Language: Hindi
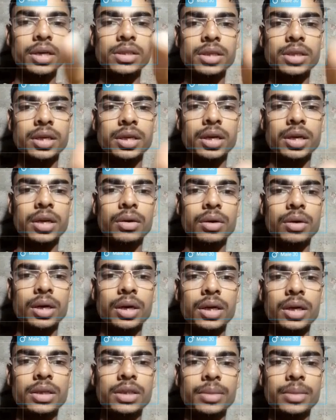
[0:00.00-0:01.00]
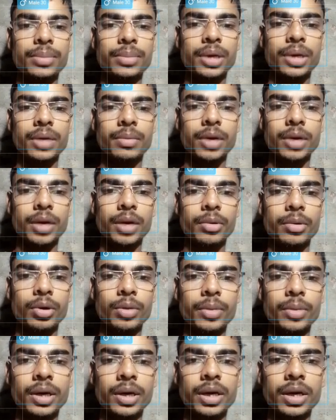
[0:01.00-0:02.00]
से यही होगा कि जब भी आप कैमरा
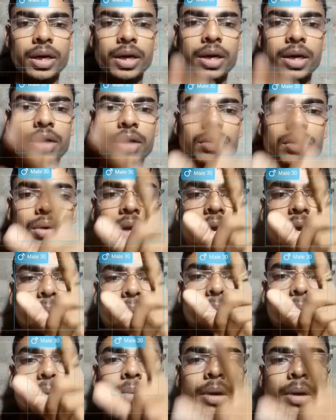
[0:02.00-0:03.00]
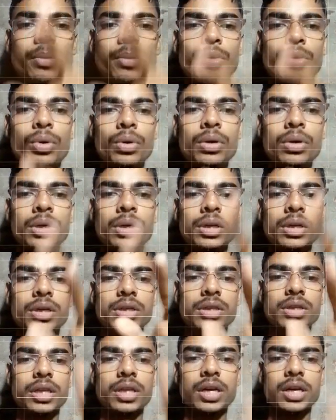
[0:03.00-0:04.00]
ओपन करेंगे तो कैमरा में आपको
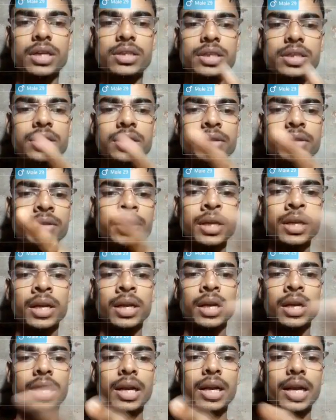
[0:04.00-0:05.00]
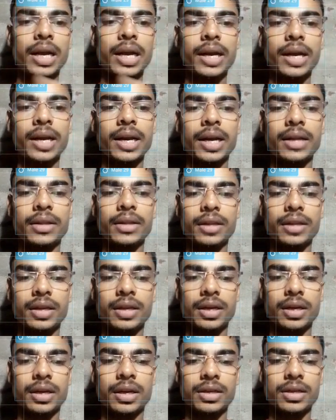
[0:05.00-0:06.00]
इस तरह से लाइन लाइन
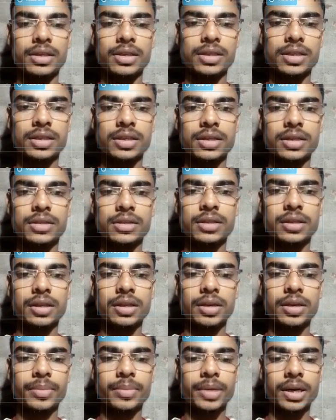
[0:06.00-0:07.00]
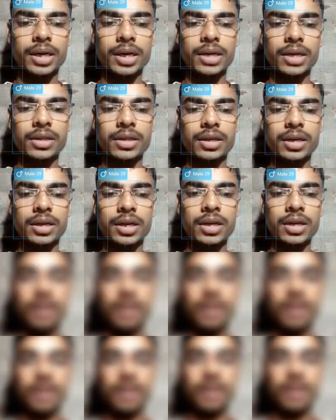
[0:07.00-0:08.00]
दिखेगा जैसे देख सकते हैं यहाँ पर लाइन दिख रहा है
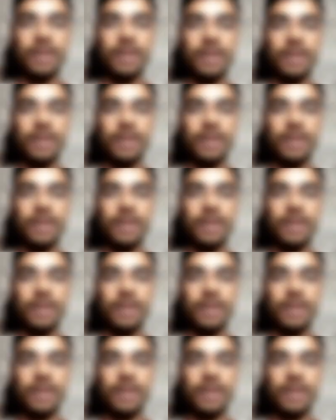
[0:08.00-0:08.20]
बैक